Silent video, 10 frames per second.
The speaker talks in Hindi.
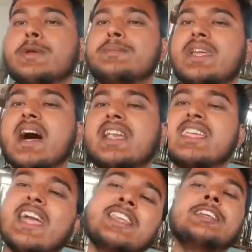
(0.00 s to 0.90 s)
वो भी
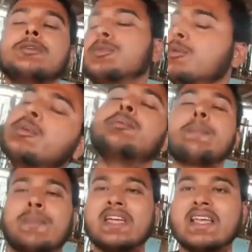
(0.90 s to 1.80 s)
बिहार ज्ञान की
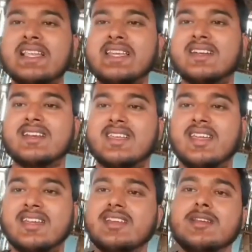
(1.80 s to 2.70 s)
भूमि में पैदा ले
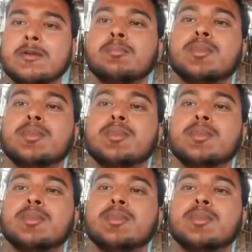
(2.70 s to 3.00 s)
करके